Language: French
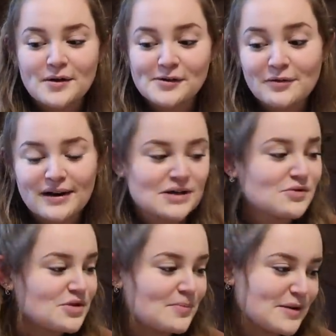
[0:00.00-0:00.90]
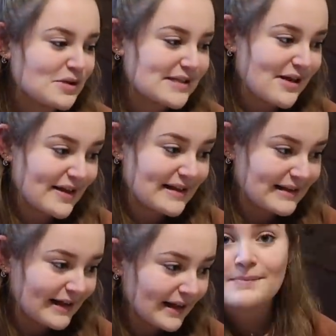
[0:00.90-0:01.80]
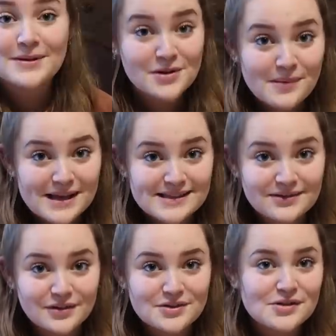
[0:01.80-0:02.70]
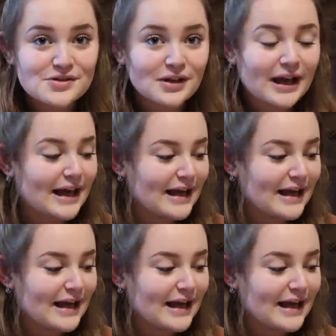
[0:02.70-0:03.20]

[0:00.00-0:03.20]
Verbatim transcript: donc voilà je ne suis pas sûre que ça va tenir mais de base si votre chaussure est,